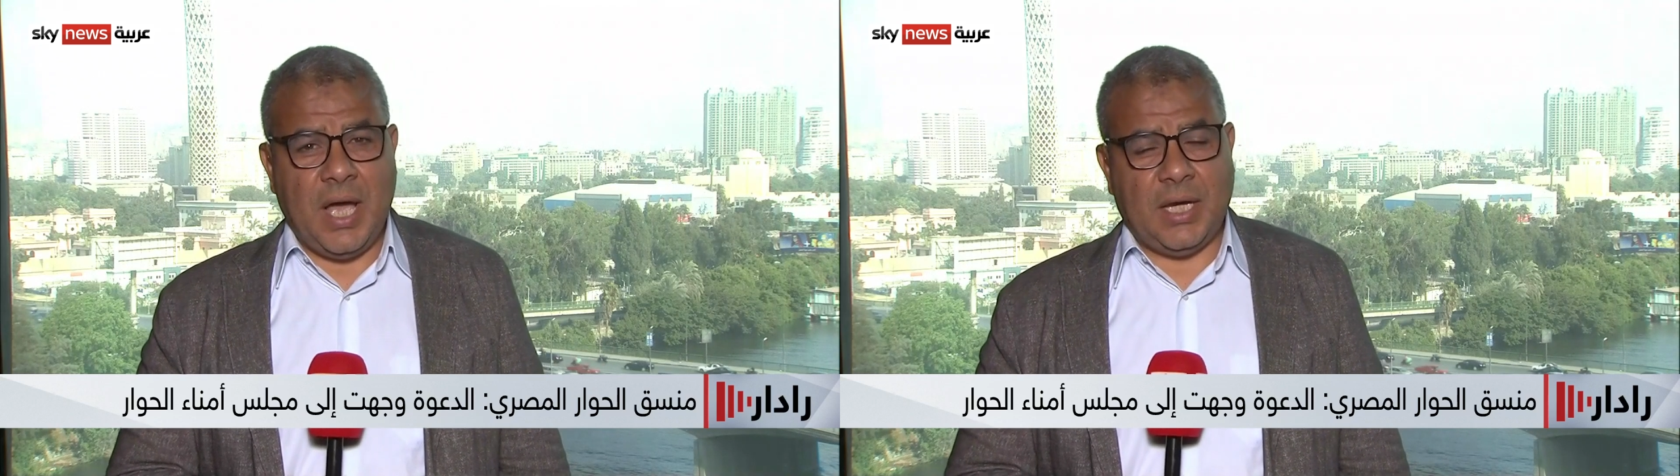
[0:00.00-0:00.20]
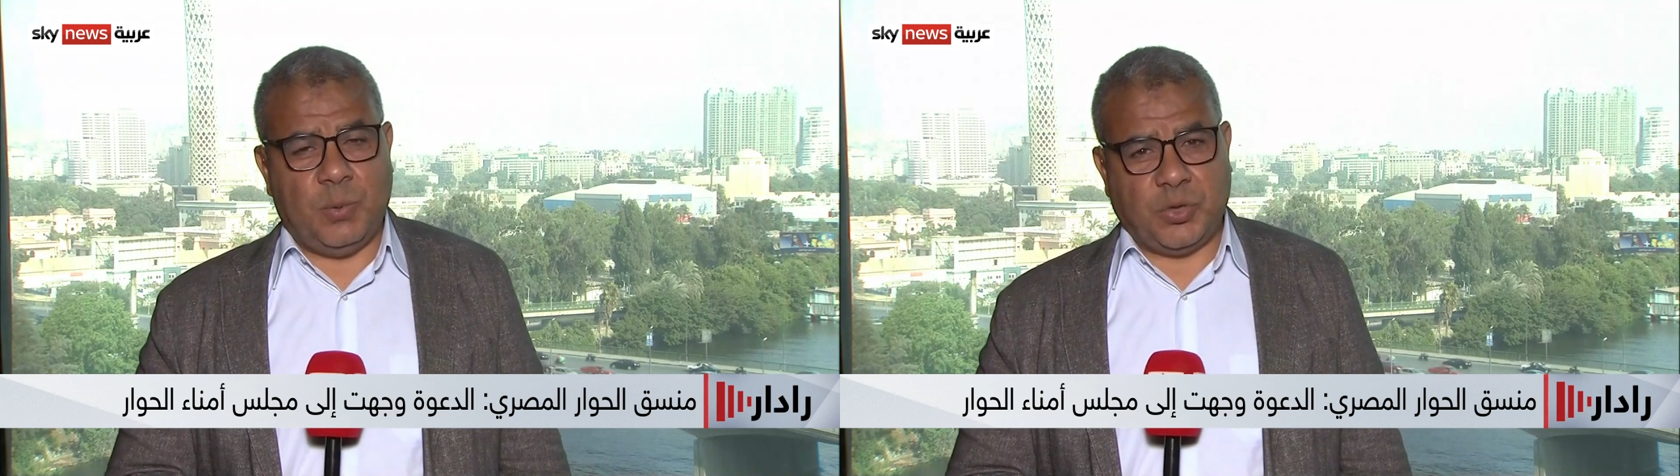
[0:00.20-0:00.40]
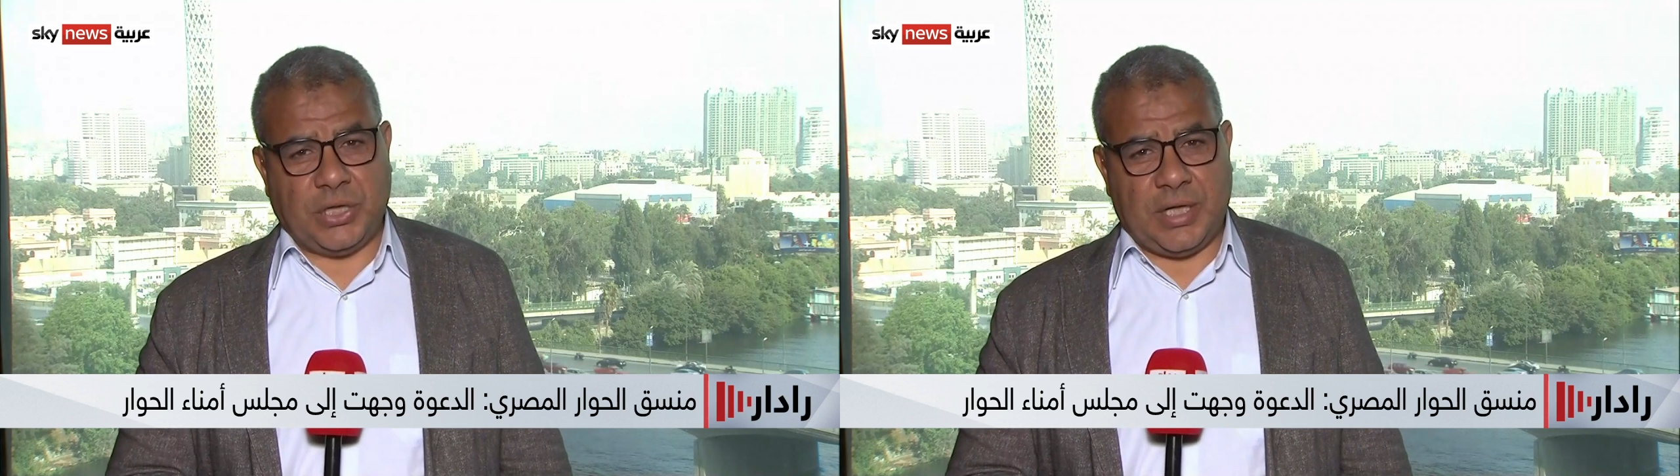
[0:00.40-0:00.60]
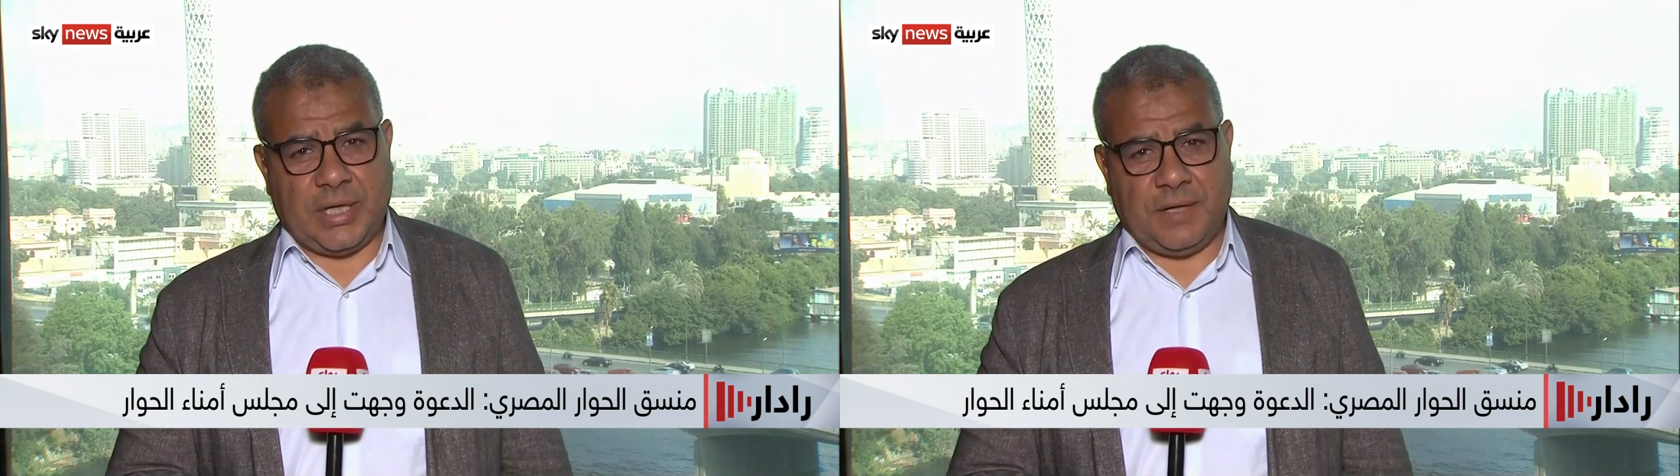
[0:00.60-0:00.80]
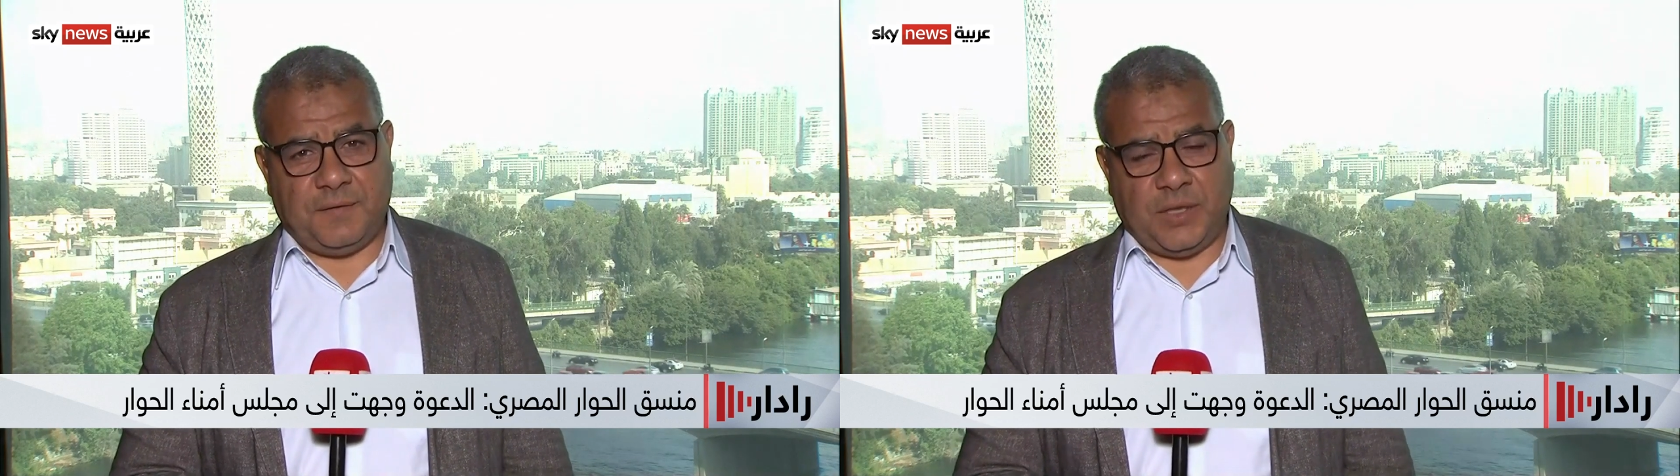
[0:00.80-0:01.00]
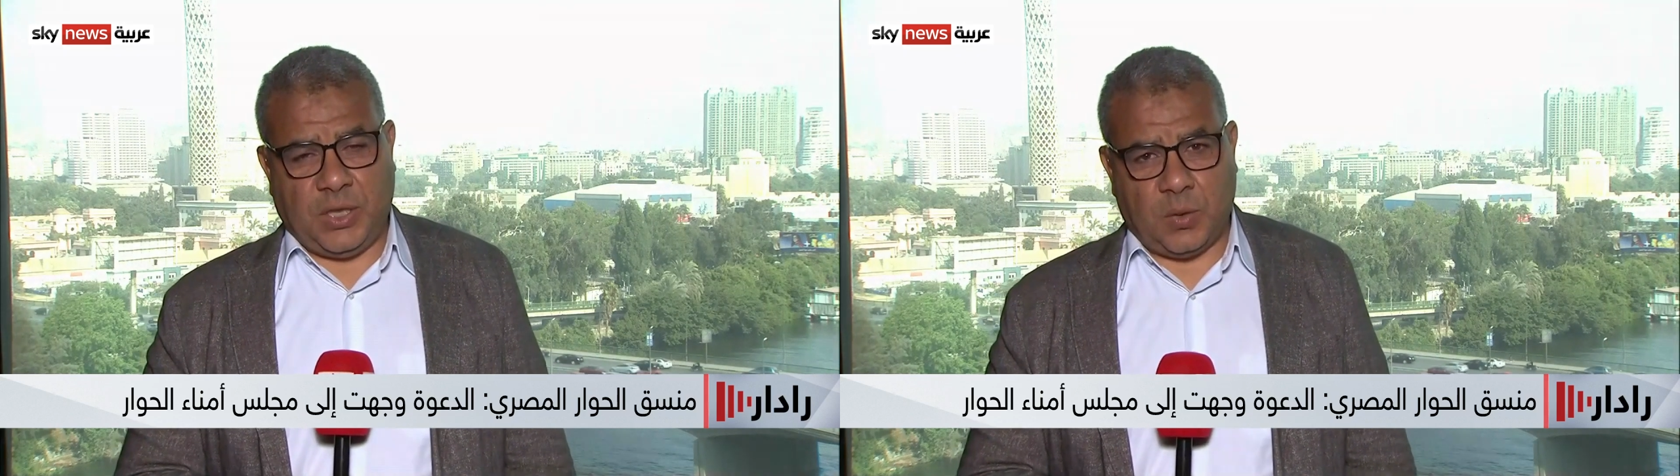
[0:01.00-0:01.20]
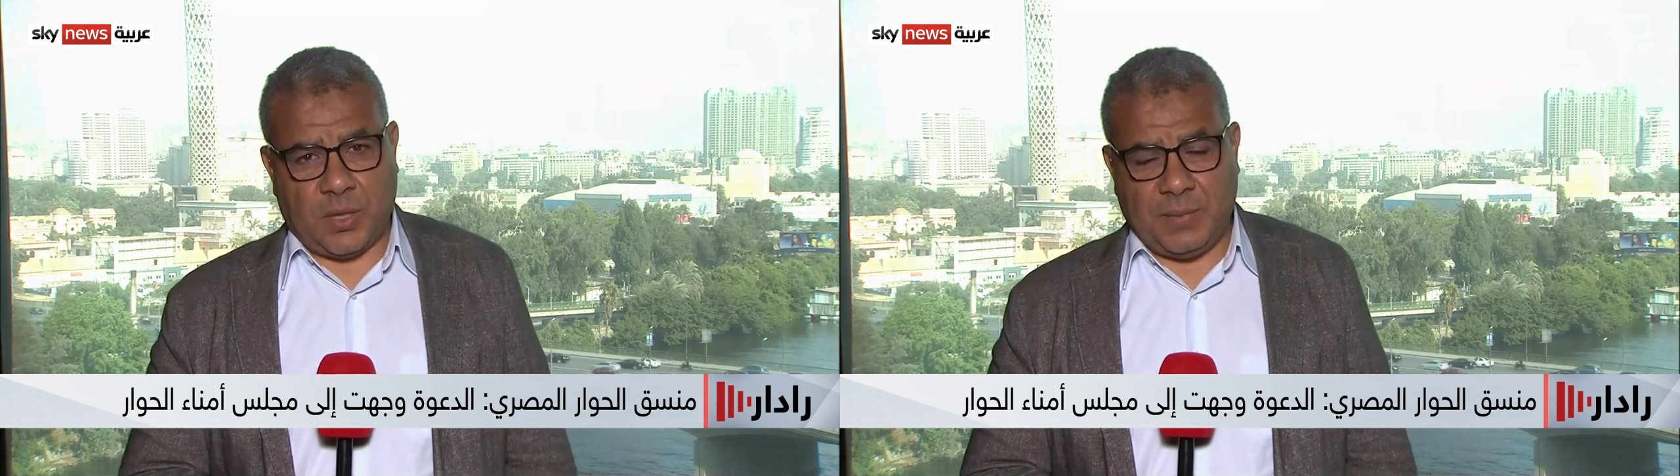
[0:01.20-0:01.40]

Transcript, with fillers: للمشاركة في الحوار